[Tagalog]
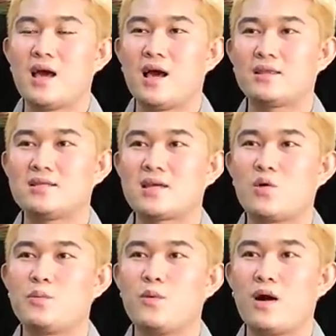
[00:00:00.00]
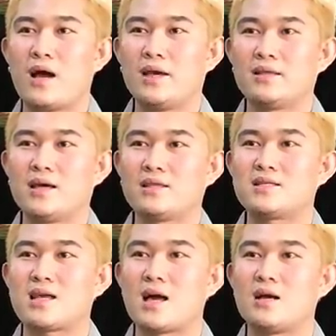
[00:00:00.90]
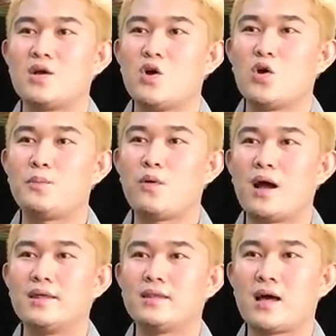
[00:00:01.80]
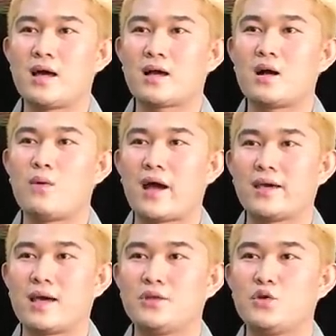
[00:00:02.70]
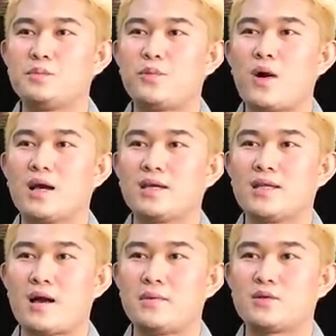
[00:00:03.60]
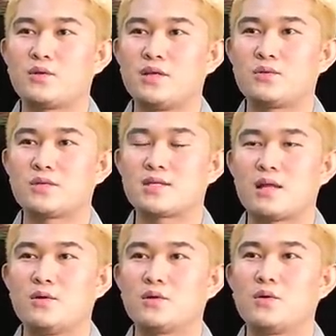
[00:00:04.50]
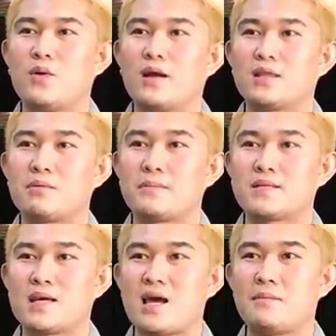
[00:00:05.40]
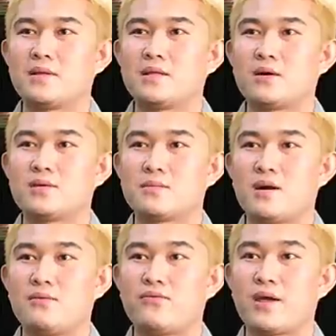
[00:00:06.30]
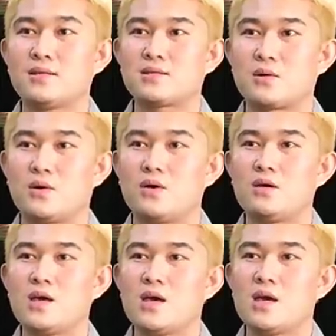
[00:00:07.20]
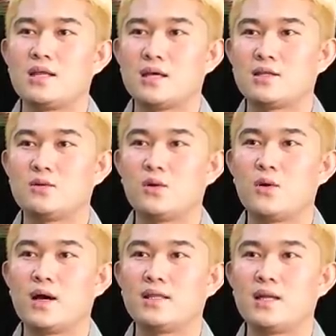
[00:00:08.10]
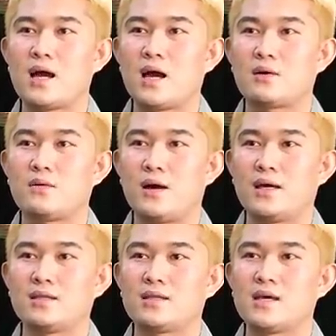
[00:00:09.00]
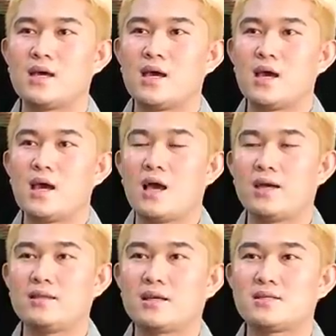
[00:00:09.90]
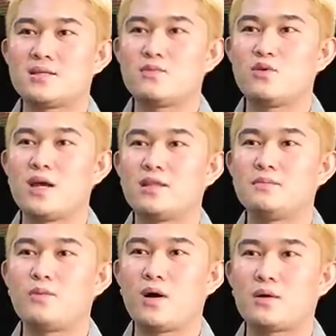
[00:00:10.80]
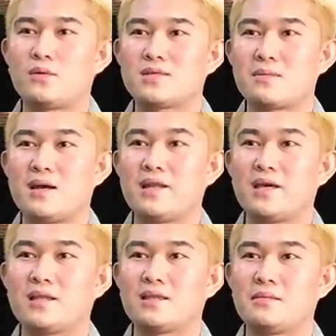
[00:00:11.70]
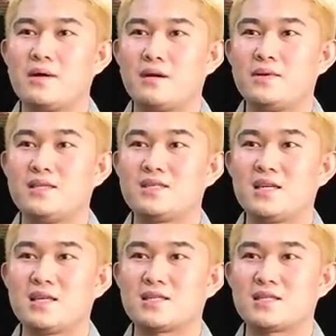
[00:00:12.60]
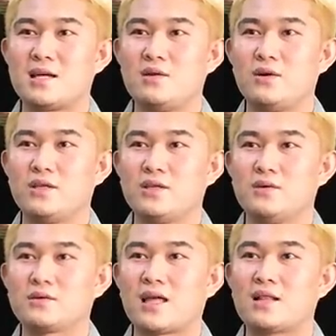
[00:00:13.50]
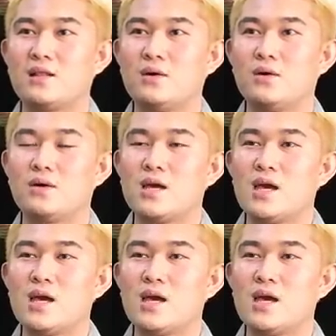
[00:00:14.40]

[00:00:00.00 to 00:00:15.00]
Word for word: at isang upuan at isang upuan na kawayan. Yun po ang ginamit ko dito sa salon ko at napapasalamat din ako sa mga friends ko na tinulungan nila ako at, at nagsisimula din po ako sa maliit na mga medisina sa salon, yung tatlo,